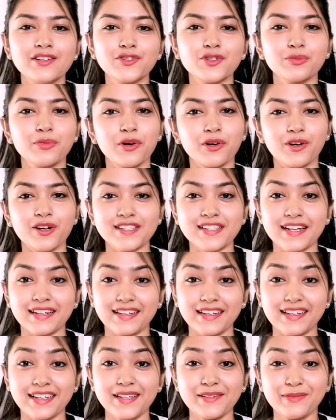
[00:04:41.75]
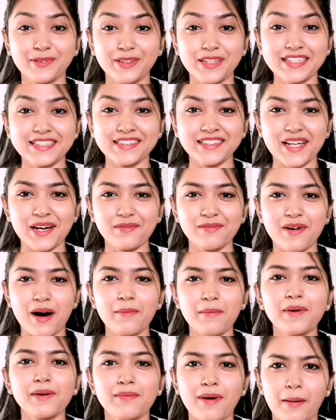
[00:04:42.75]
শুভঙ্কর স্যারকে গিয়ে বলেছিলাম
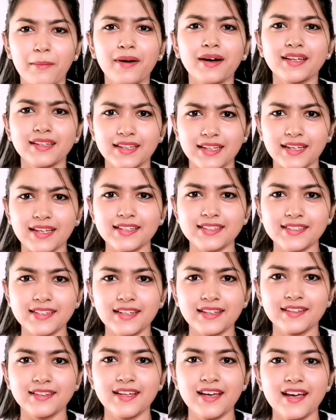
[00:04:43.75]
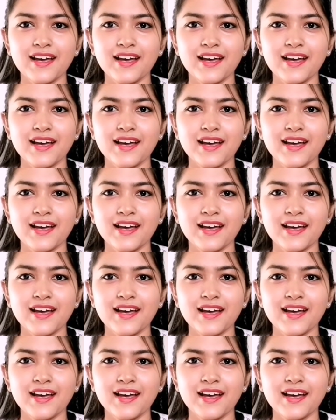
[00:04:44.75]
আমার বাবাকে দেখেছেন